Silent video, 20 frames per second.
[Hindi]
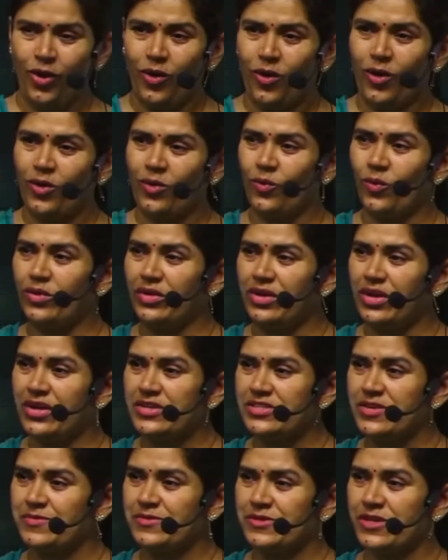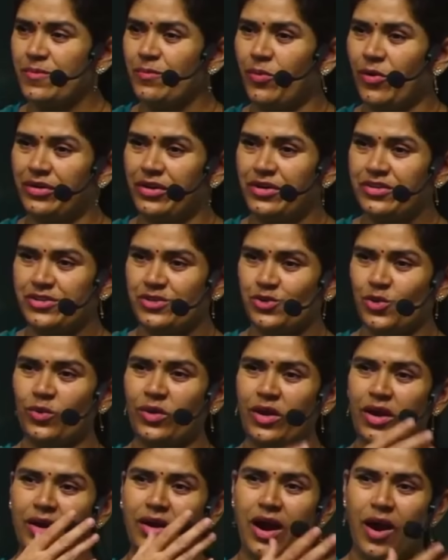और उनकी सबसे इंपॉर्टेंट चीज़ कि उनके
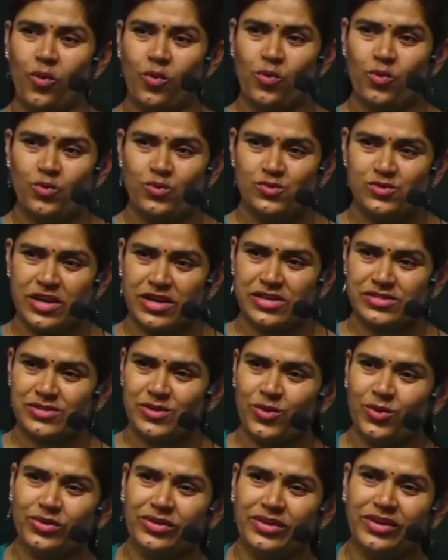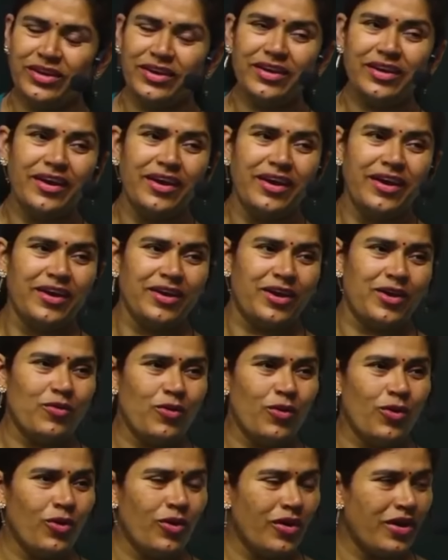गाउन्स ऐसे होते हैं कि वो
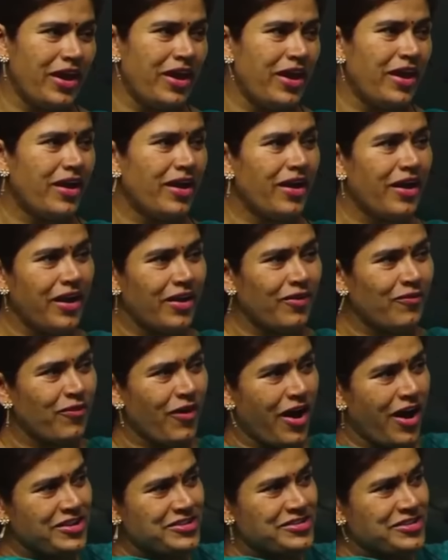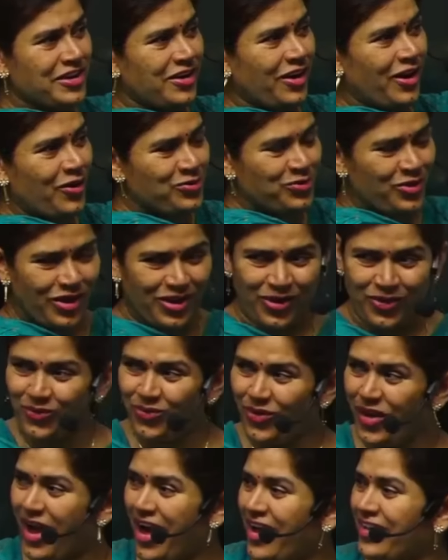एक एक वहाँ चल रहा है उसका गाउन
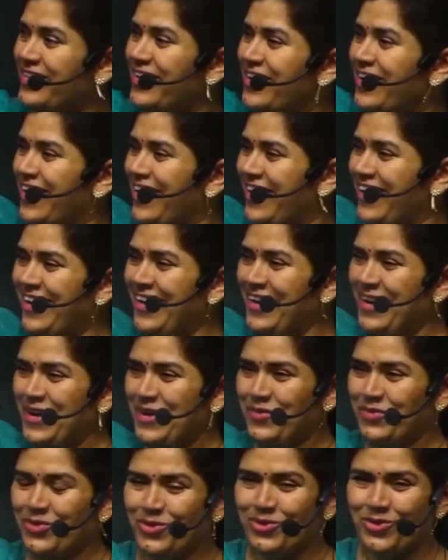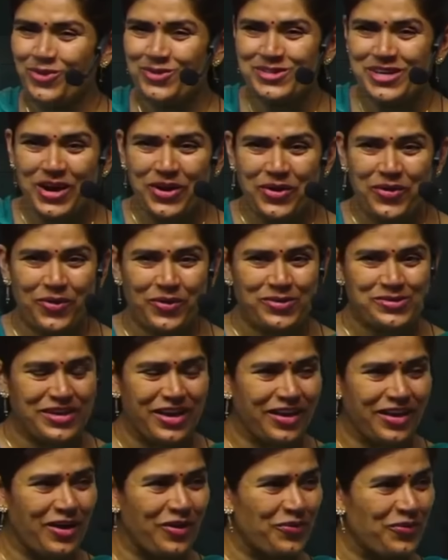वहाँ तक है तो दो चार लोग उसके
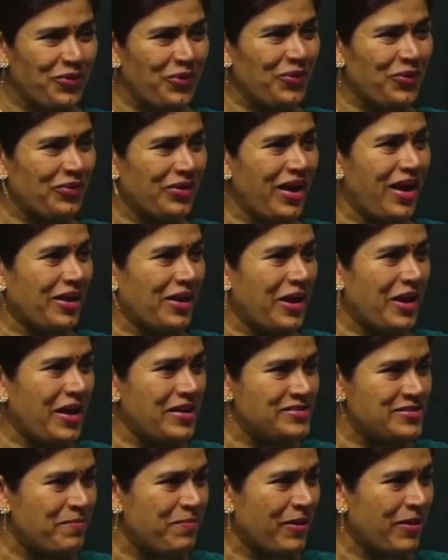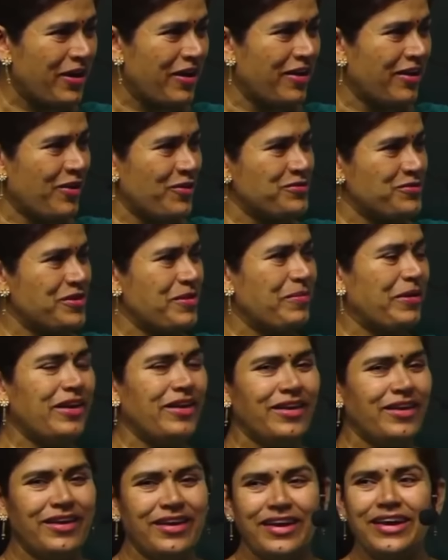गाउन को उठा के ऐसे पकड़ के उसकी बड़ी
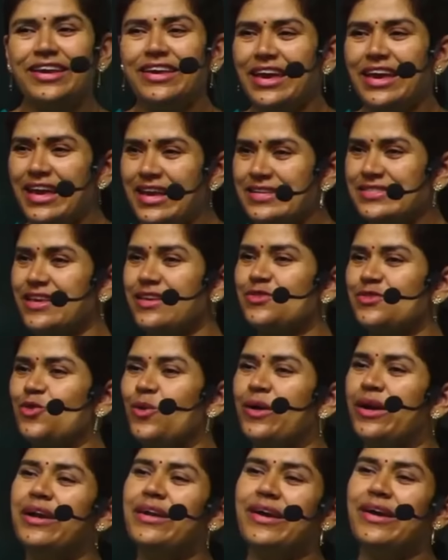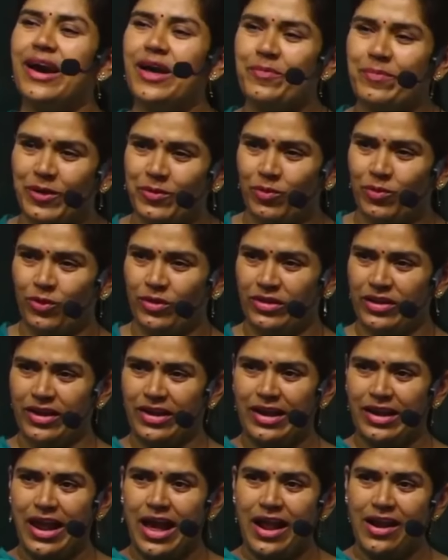यही इसकी इसको रेड कारपेट बोलते हैं एक
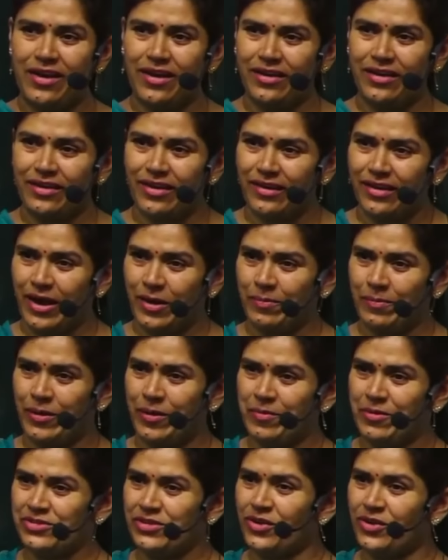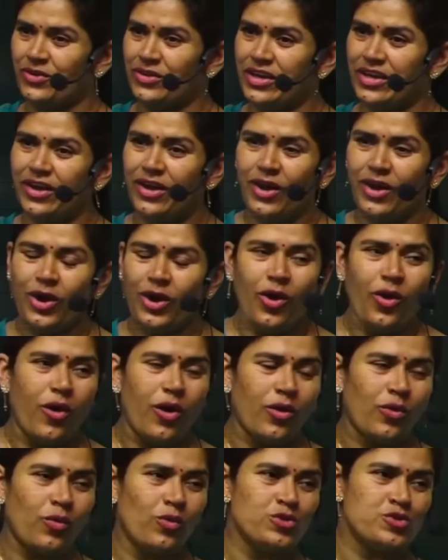लाल रंग का कारपेट बिछा होता है
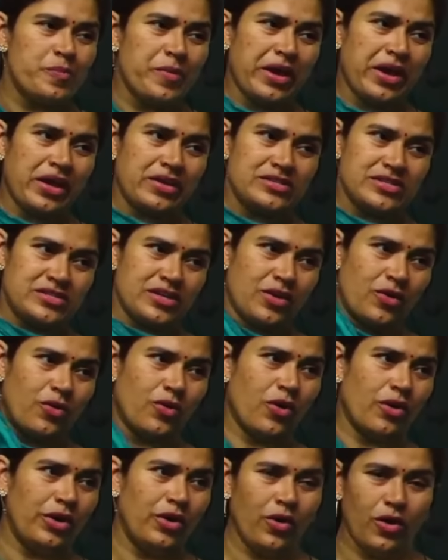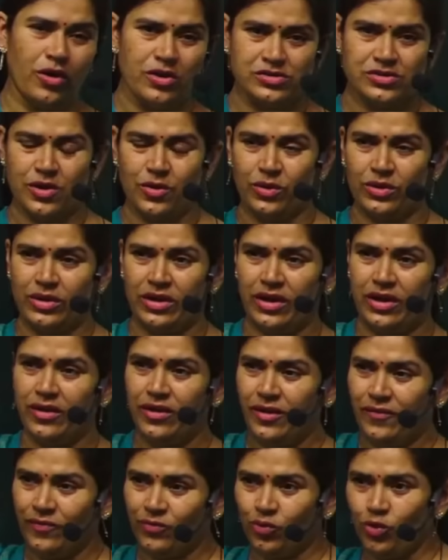और उसमें एक जैसे कॉरिडोर सा होता है
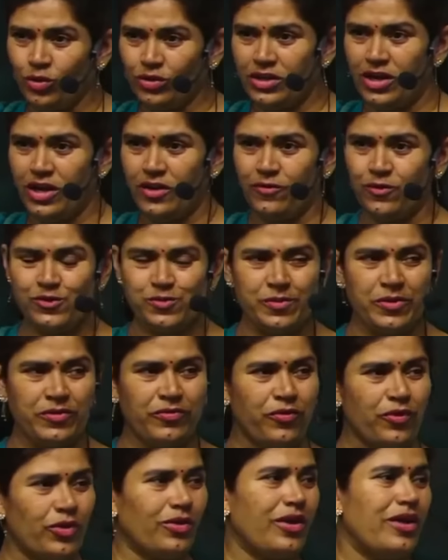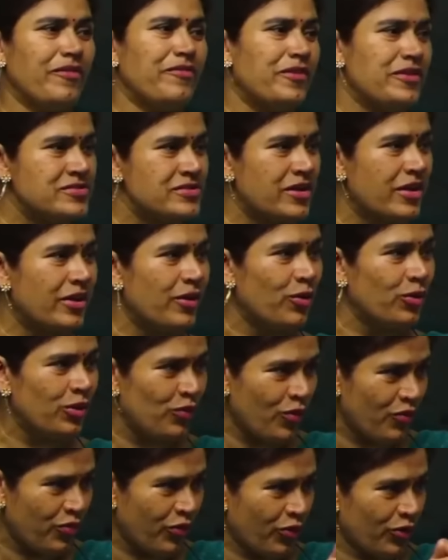दो तरफ उसमें फोटोग्राफर्स खड़े होते हैं
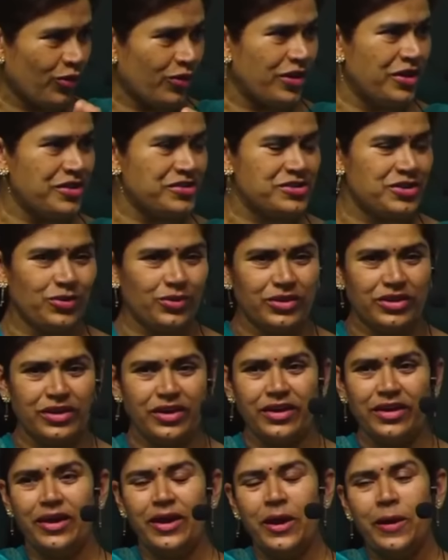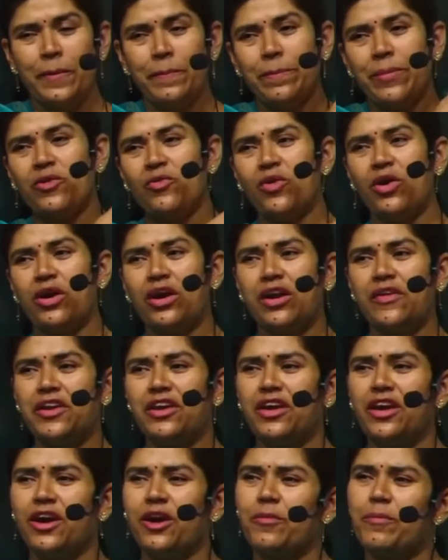वो फ़ोटो खींच रहे होते हैं फिर वो अगले दिन
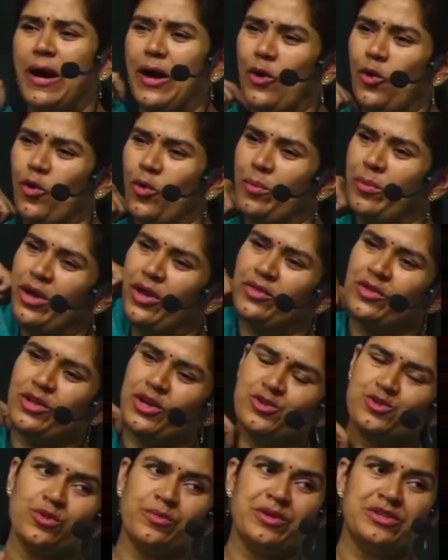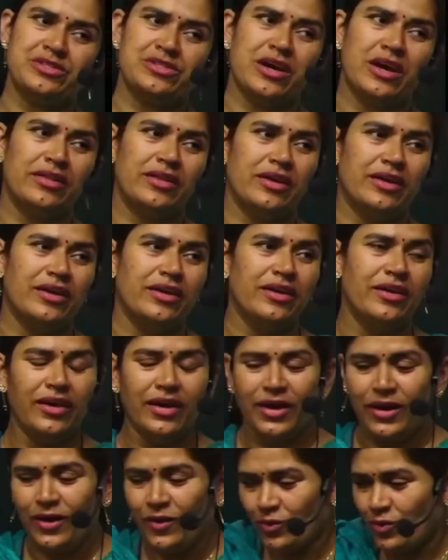के अखबारों में देशों में छाते हैं
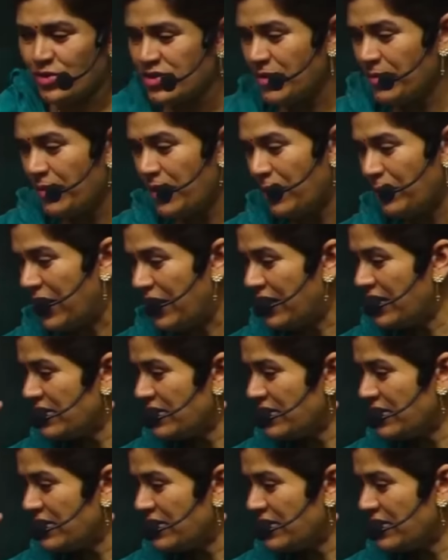तो जब हमारे